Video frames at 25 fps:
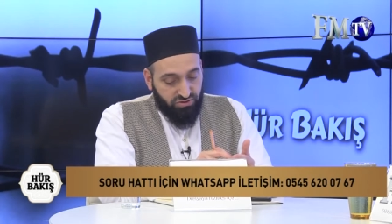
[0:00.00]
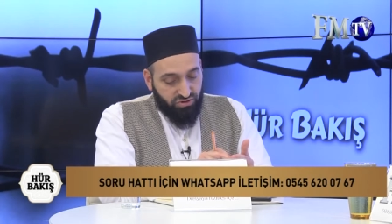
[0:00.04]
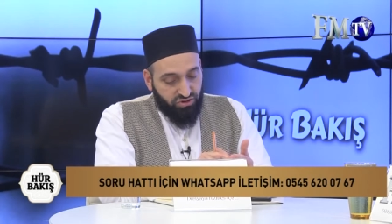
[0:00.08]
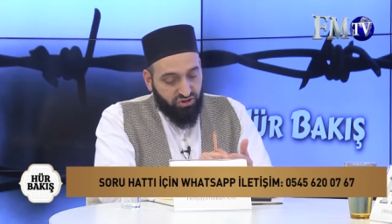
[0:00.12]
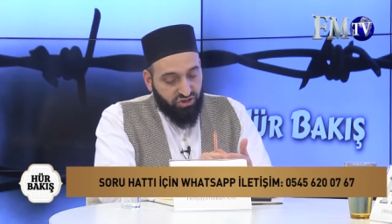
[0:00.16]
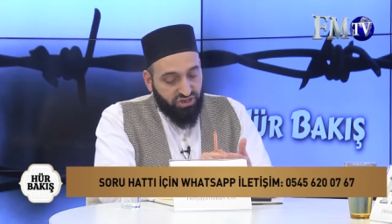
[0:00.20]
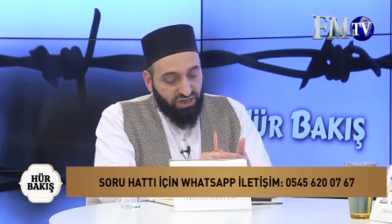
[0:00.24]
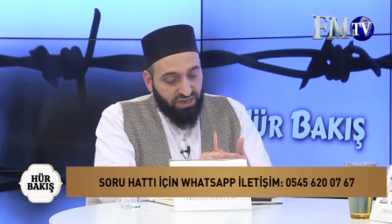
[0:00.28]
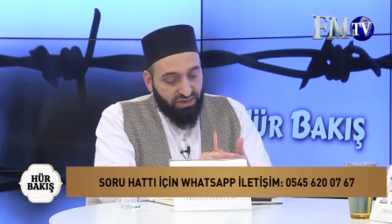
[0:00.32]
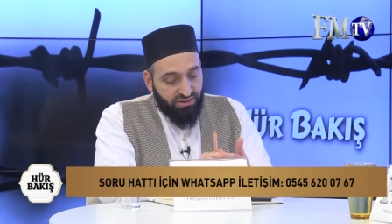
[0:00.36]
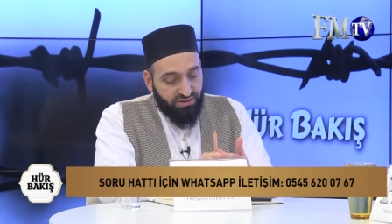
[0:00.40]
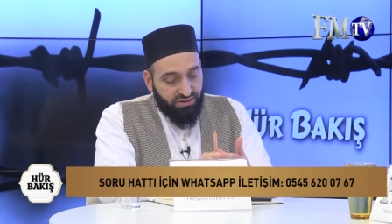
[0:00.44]

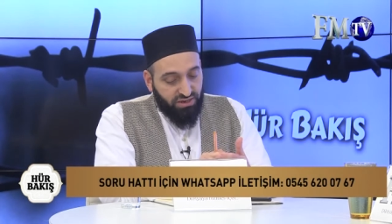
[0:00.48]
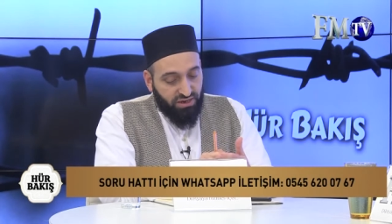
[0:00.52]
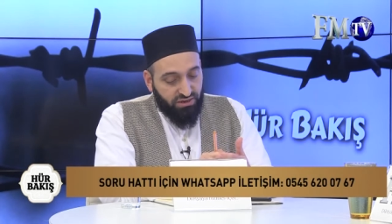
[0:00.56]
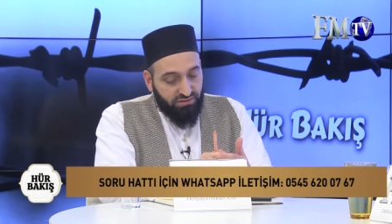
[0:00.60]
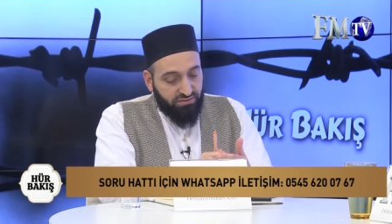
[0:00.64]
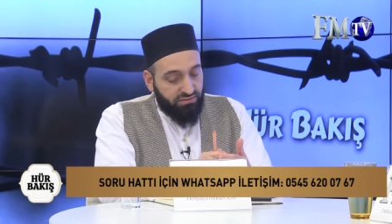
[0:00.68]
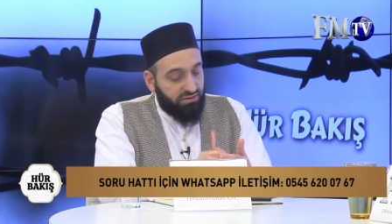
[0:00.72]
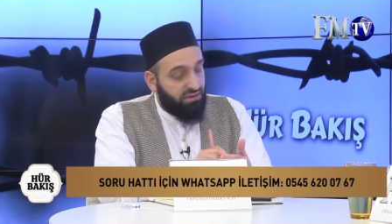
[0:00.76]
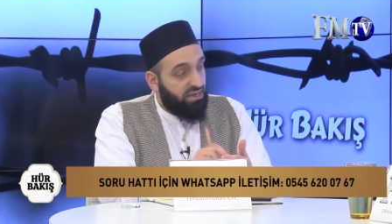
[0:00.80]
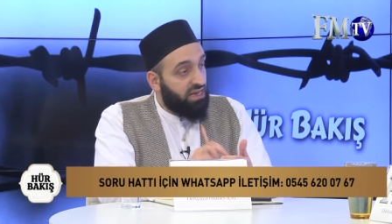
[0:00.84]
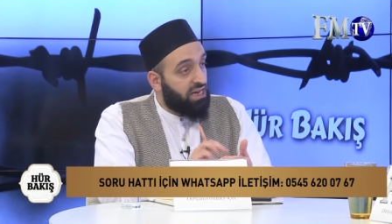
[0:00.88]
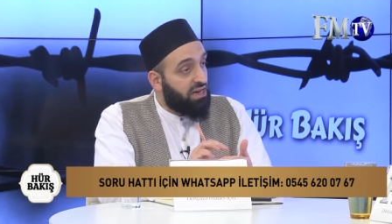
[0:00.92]
candan,
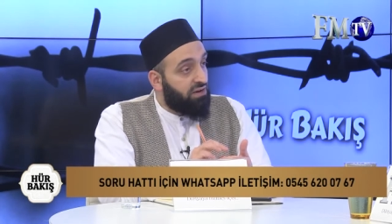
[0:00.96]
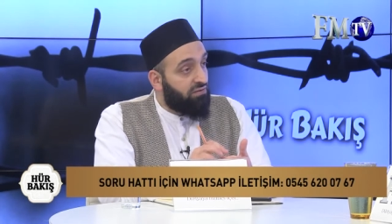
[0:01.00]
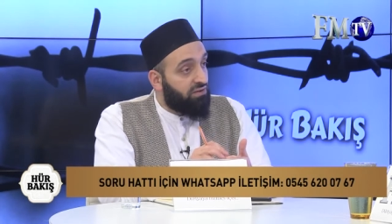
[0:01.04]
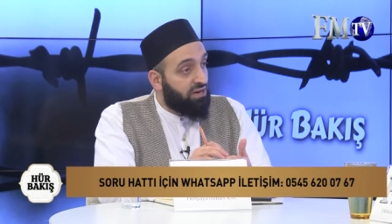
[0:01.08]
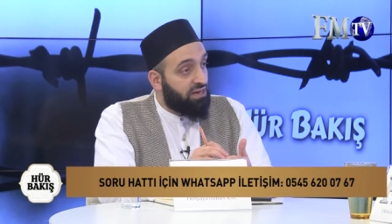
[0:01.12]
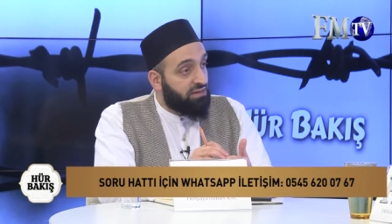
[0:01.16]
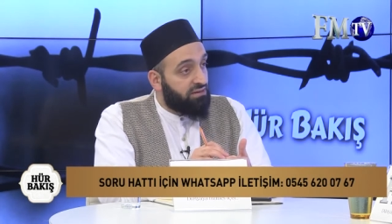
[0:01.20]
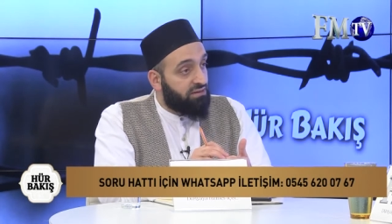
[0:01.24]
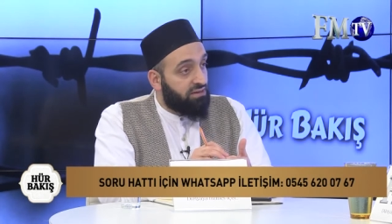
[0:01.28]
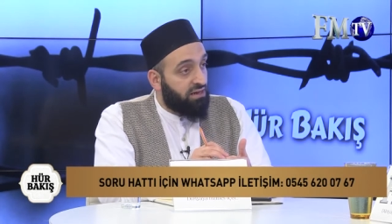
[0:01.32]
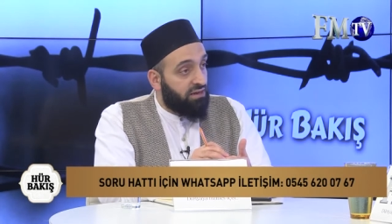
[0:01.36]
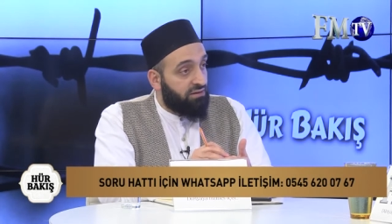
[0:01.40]

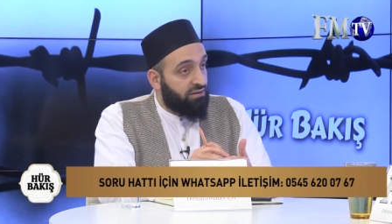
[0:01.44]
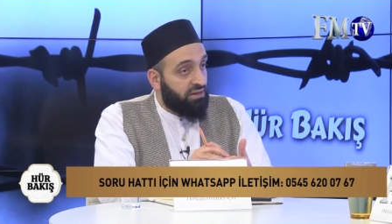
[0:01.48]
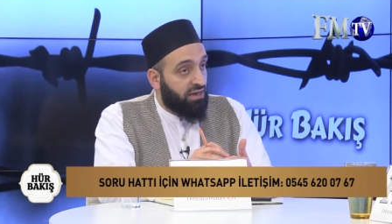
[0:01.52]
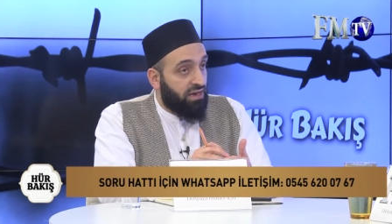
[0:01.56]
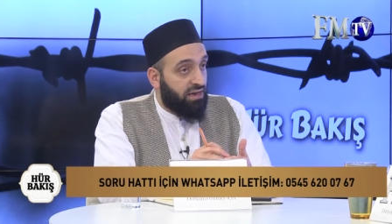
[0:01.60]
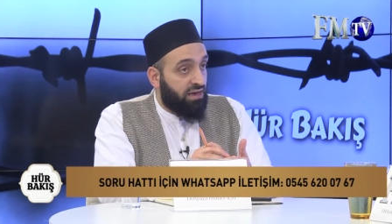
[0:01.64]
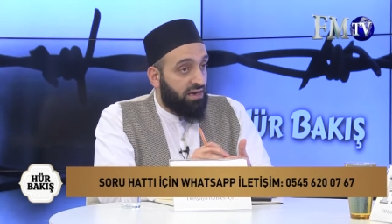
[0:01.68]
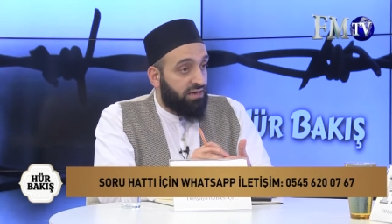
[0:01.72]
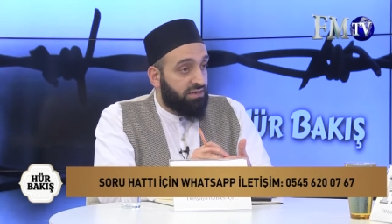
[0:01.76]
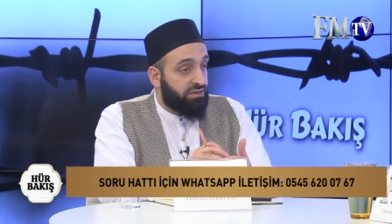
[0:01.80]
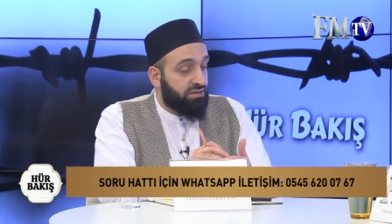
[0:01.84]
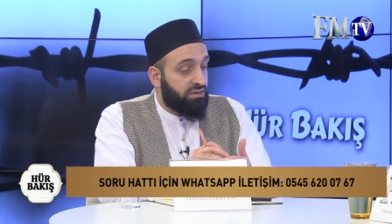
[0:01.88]
evlattan
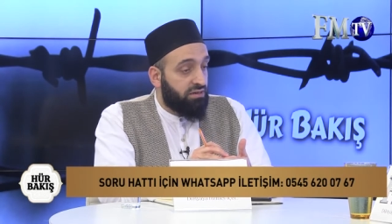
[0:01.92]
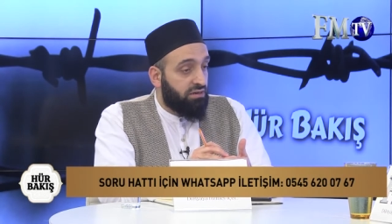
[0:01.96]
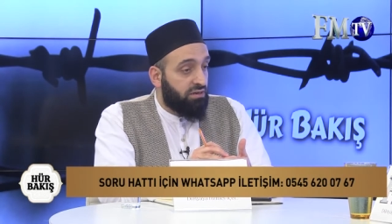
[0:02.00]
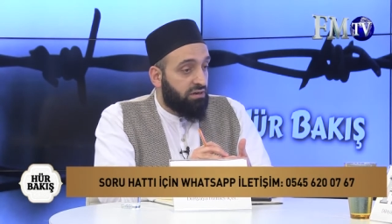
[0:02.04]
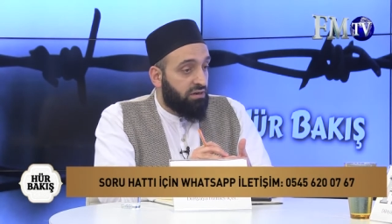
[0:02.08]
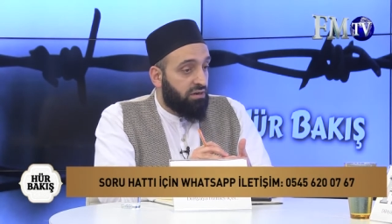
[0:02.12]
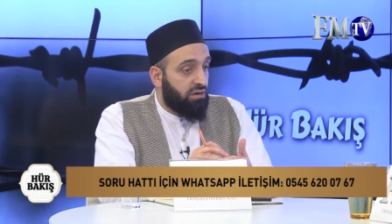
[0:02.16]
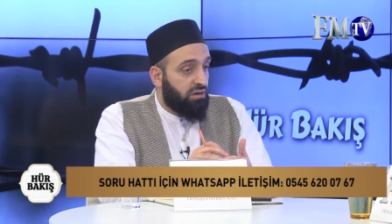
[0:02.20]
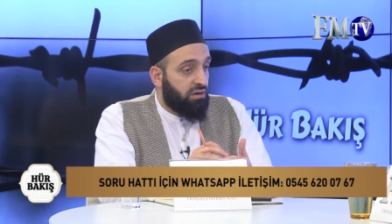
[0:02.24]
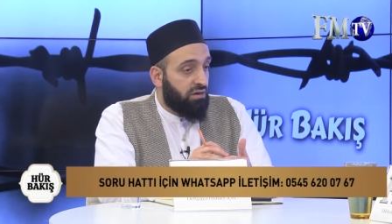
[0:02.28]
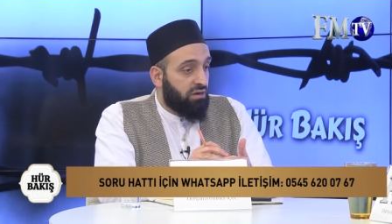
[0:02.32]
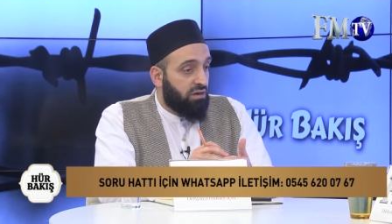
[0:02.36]
eğer
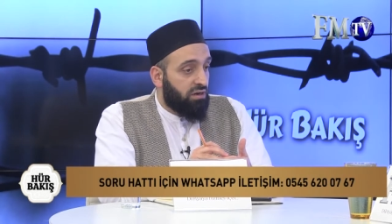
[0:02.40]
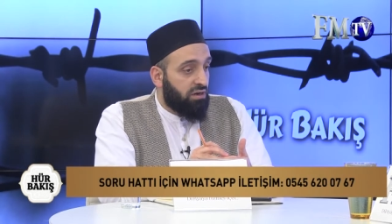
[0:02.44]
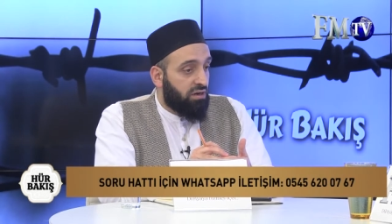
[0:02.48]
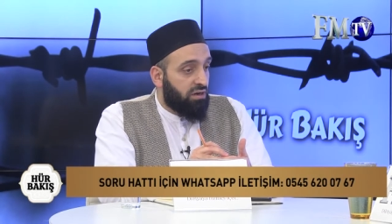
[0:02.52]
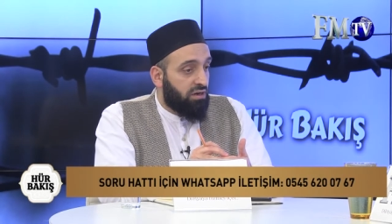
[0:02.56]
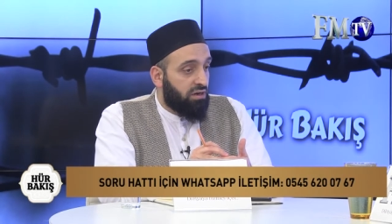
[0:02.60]
e,